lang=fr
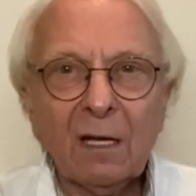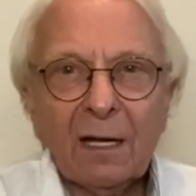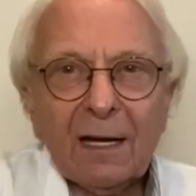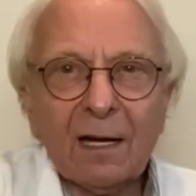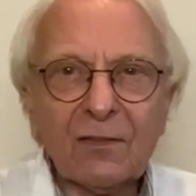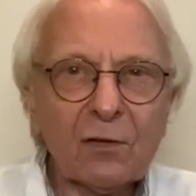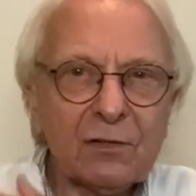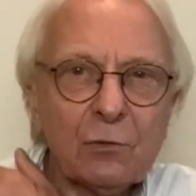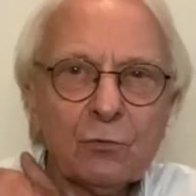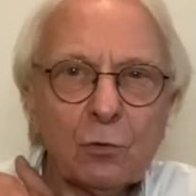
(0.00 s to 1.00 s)
Elle a
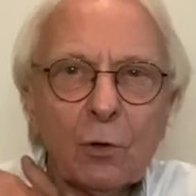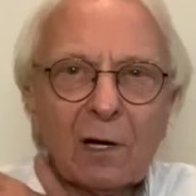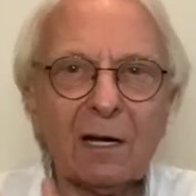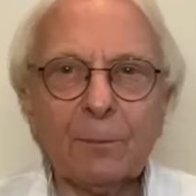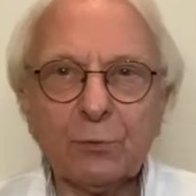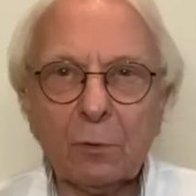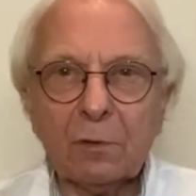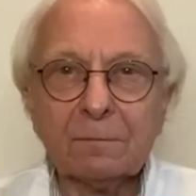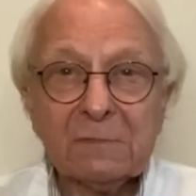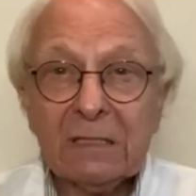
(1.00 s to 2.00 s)
senti une douleur à l'épaule.
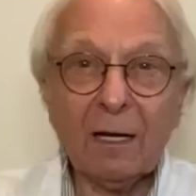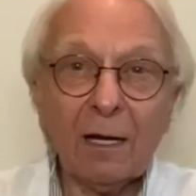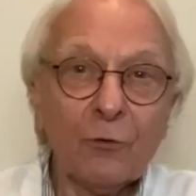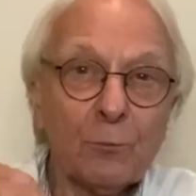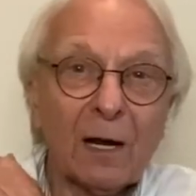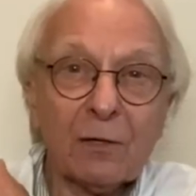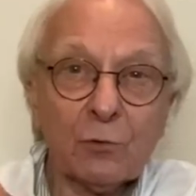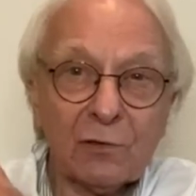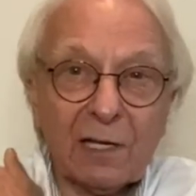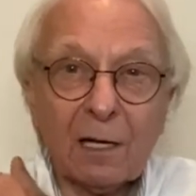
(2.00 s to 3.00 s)
Elle a eu mal,
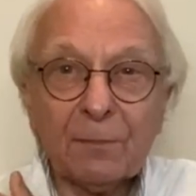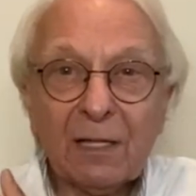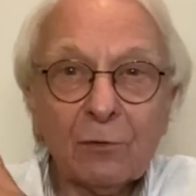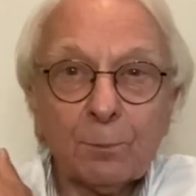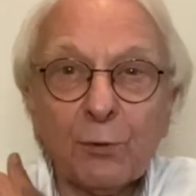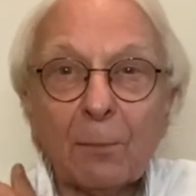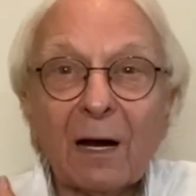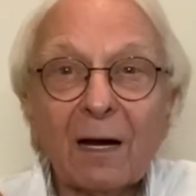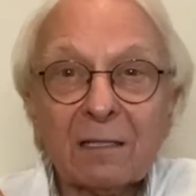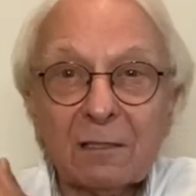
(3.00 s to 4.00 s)
donc elle a mis une
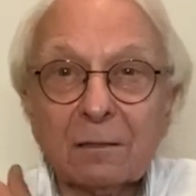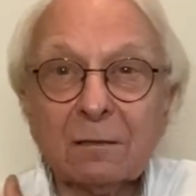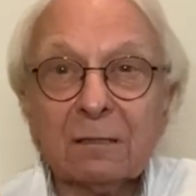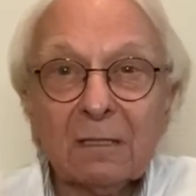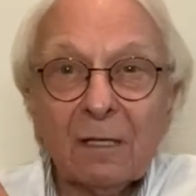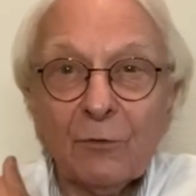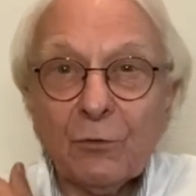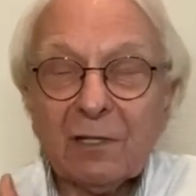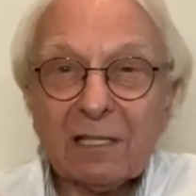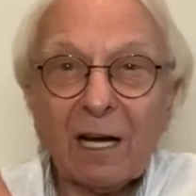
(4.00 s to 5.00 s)
pommade, euh,
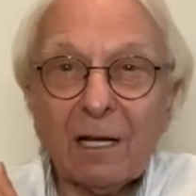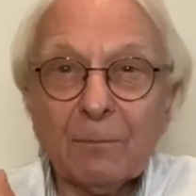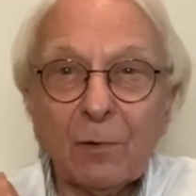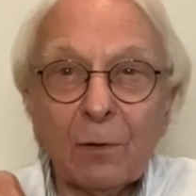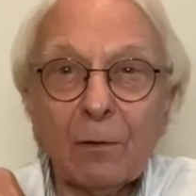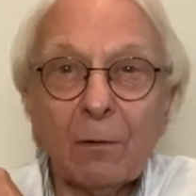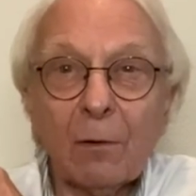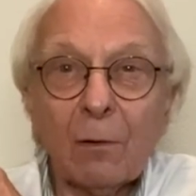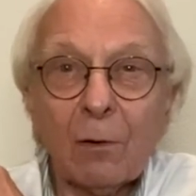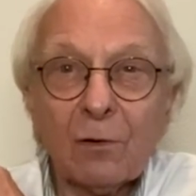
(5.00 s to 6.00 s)
une crème anti
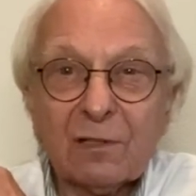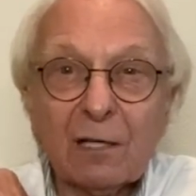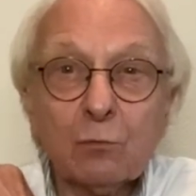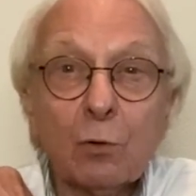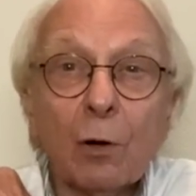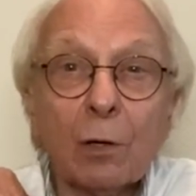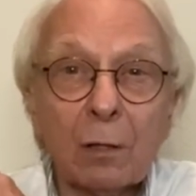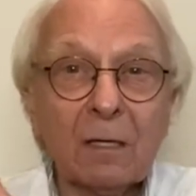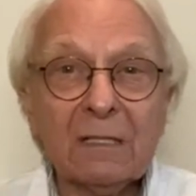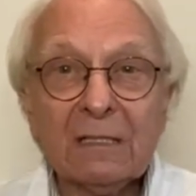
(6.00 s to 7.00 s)
euh,
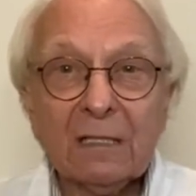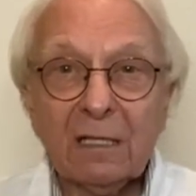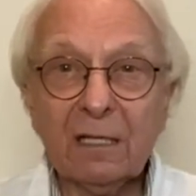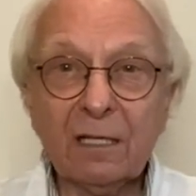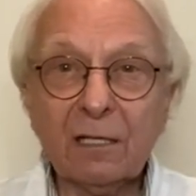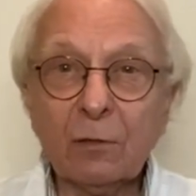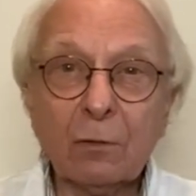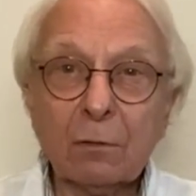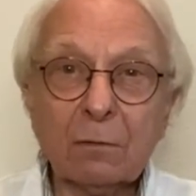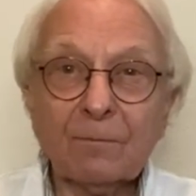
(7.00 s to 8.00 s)
antidouleur. Et
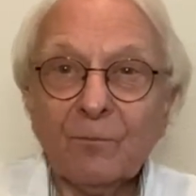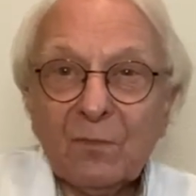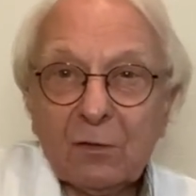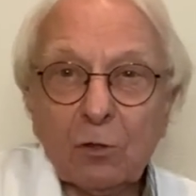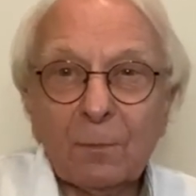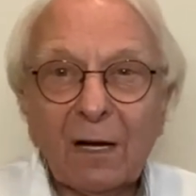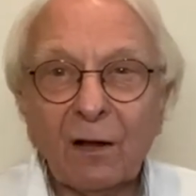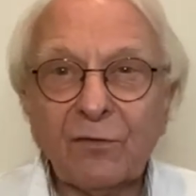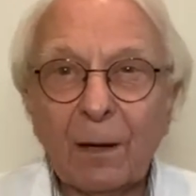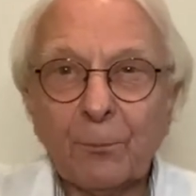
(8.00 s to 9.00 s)
euh, comme elle avait un